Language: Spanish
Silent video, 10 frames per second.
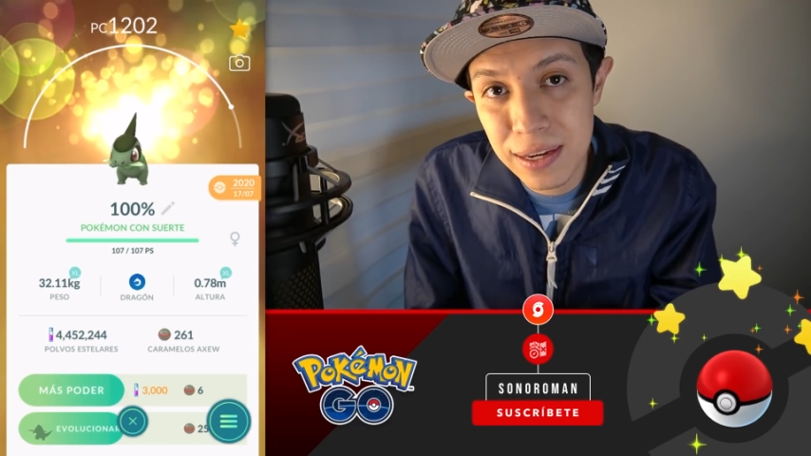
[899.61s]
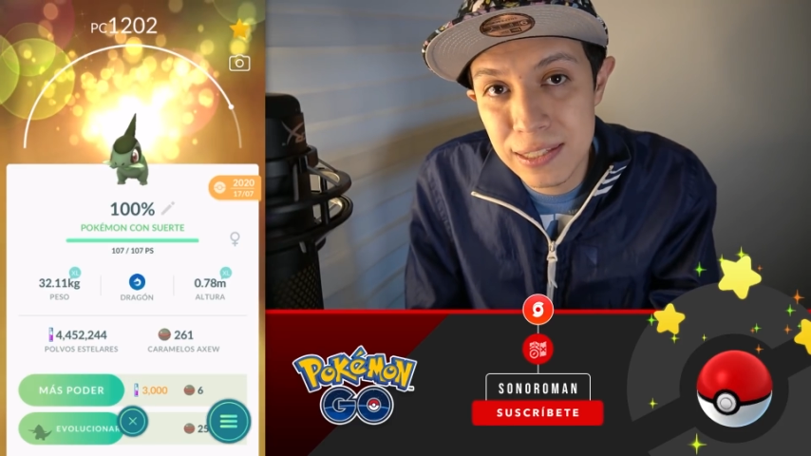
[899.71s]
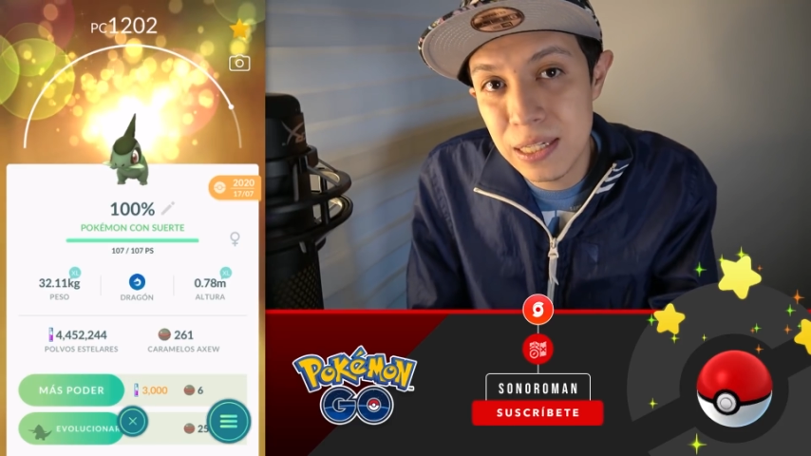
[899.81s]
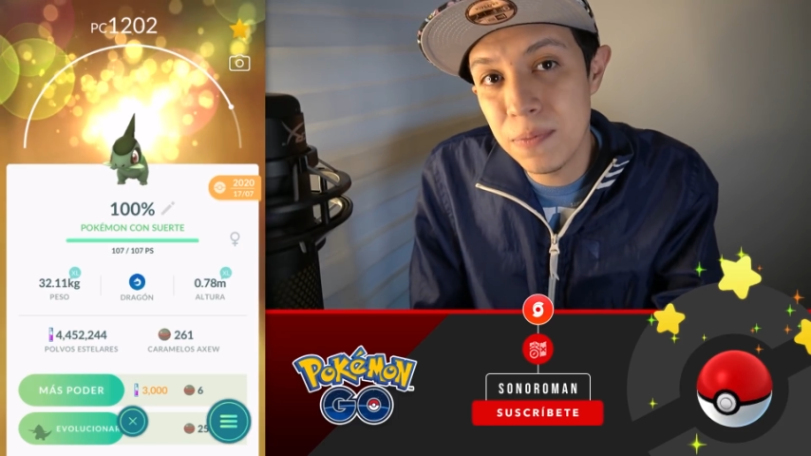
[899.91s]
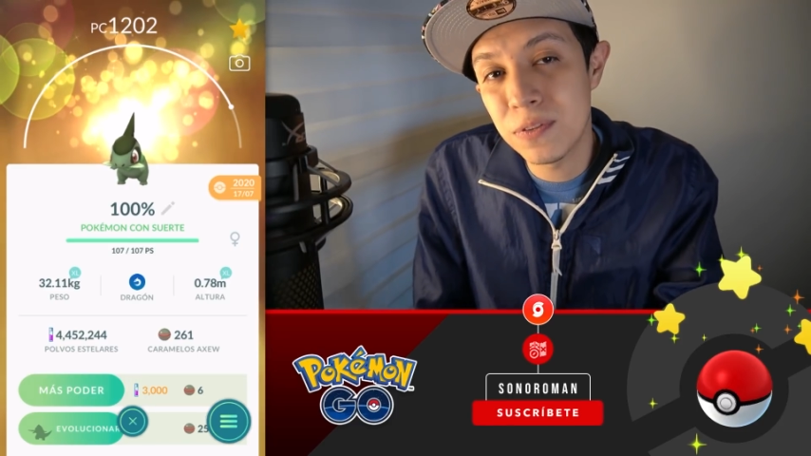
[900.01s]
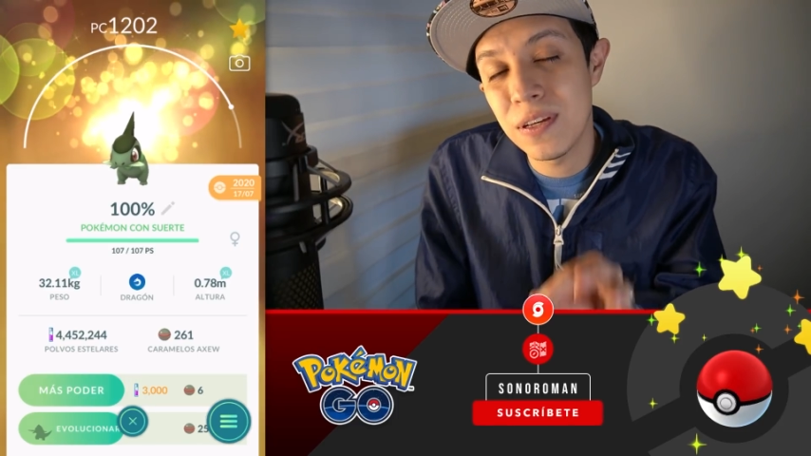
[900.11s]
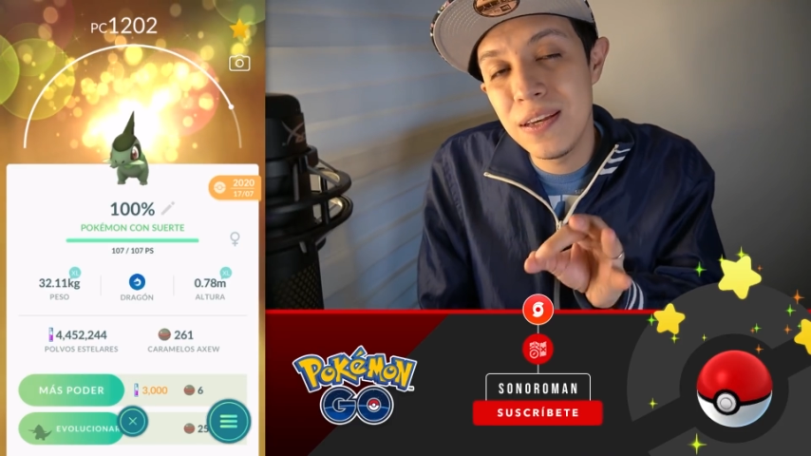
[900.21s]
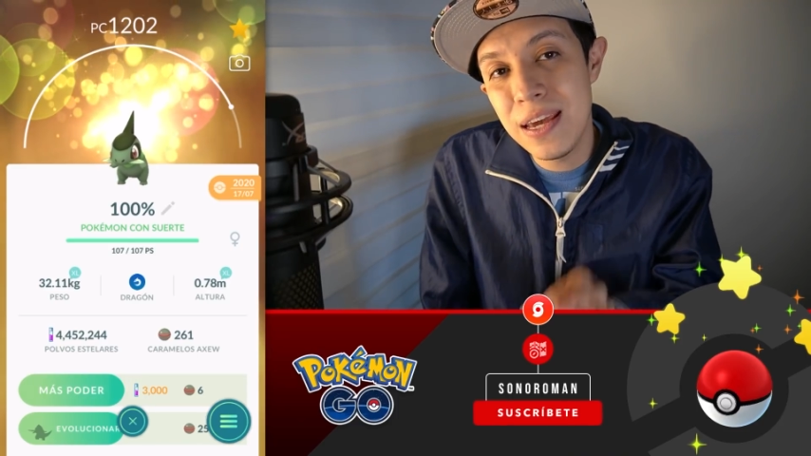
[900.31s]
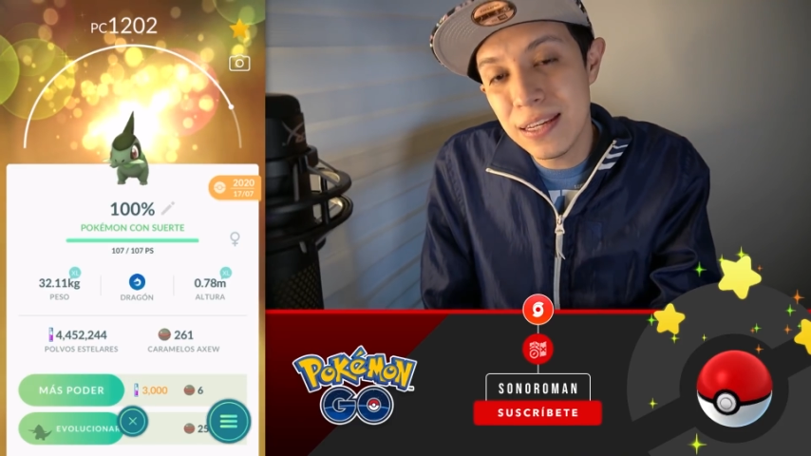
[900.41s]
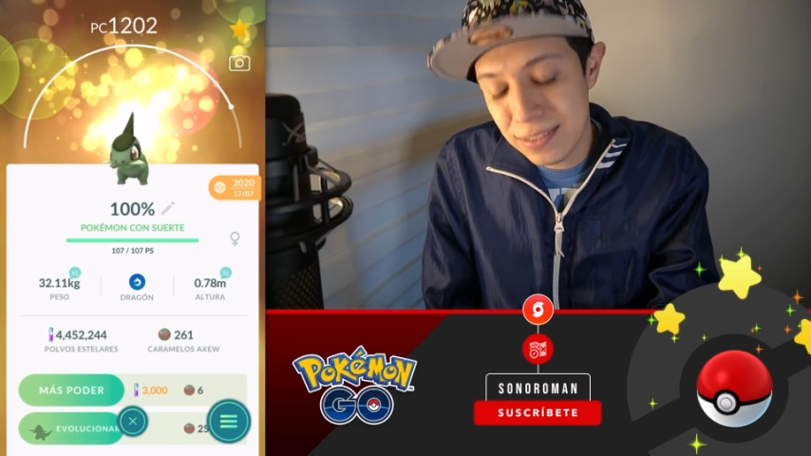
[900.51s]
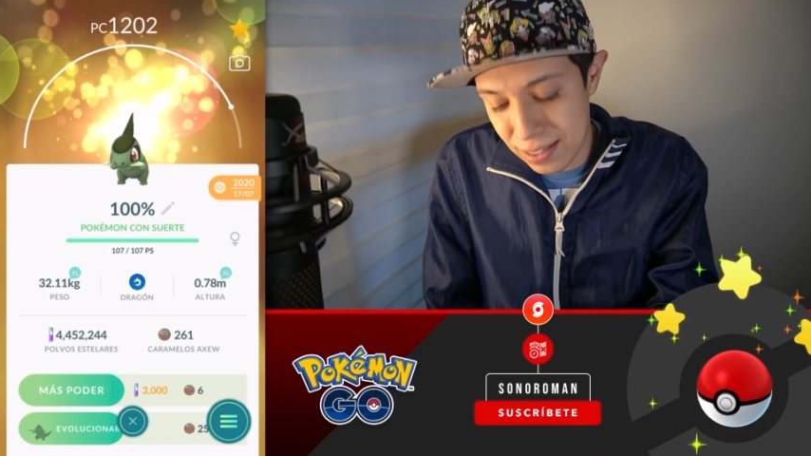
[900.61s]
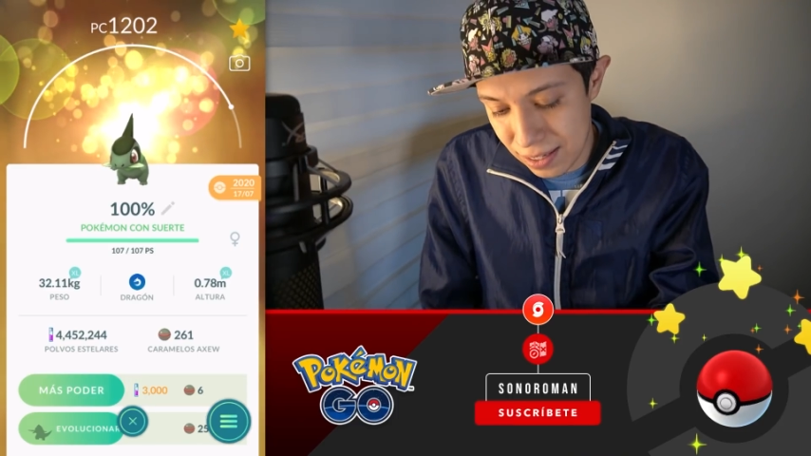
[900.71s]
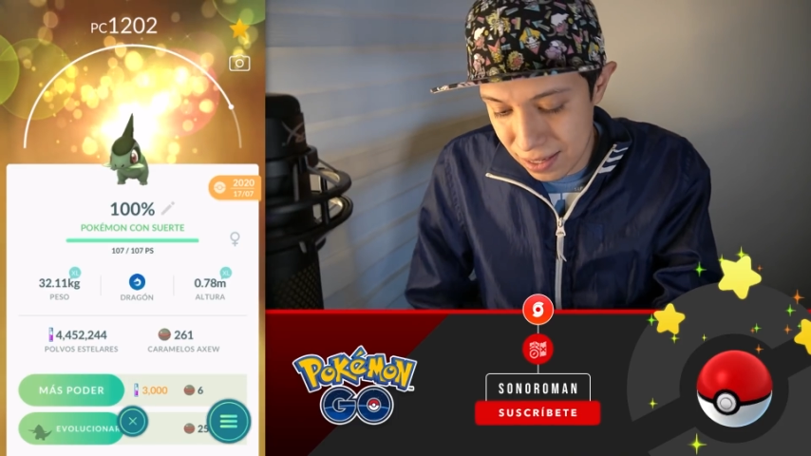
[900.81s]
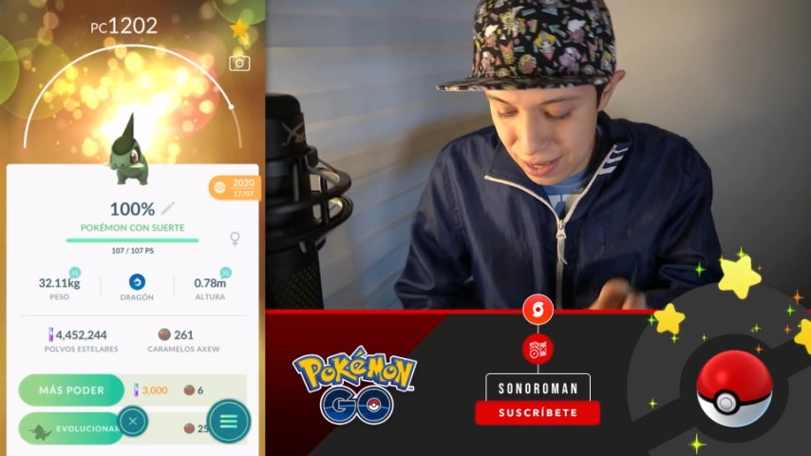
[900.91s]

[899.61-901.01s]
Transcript: que hicimos y este,